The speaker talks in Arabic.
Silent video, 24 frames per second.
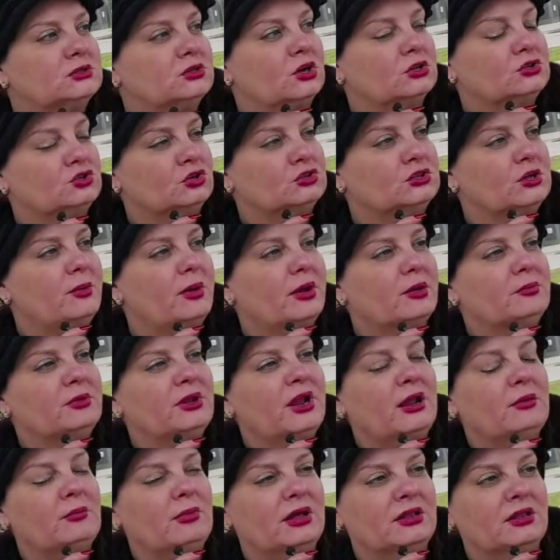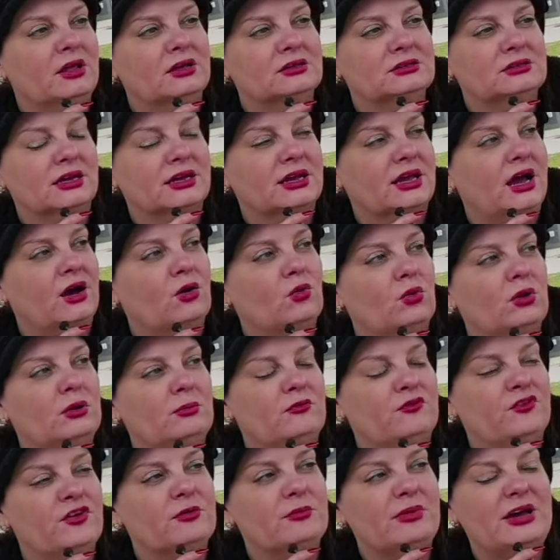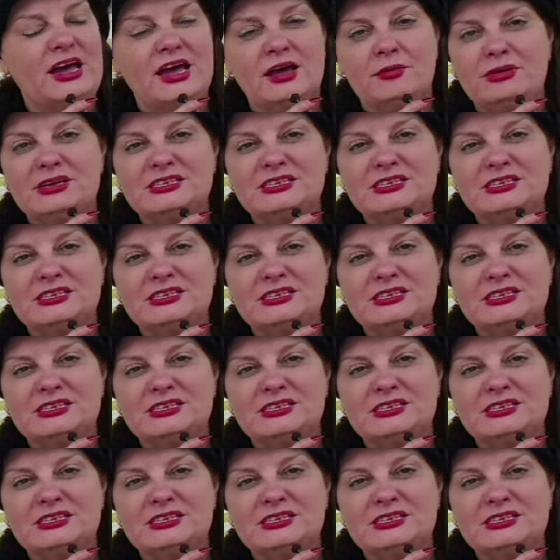تعتبر من المناطق او فيما